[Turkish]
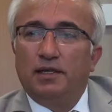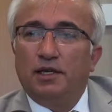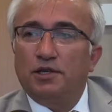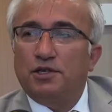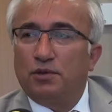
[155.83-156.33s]
E,
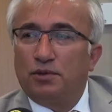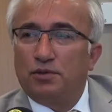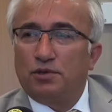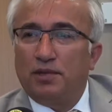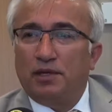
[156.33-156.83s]
gece
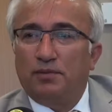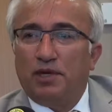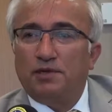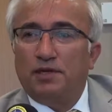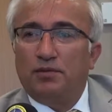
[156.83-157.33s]
gündüz ben
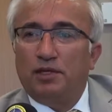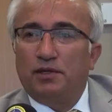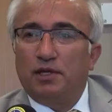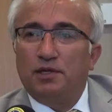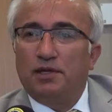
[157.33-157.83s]
bazen
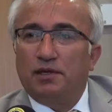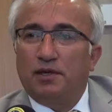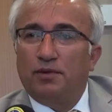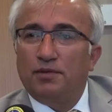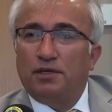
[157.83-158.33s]
bir de iki de
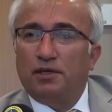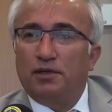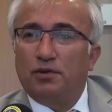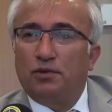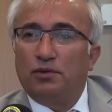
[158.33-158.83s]
kafamıza
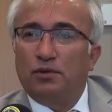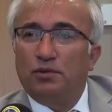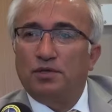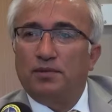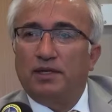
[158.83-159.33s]
takılan konular
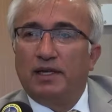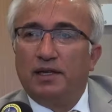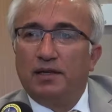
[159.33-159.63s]
olduğu zaman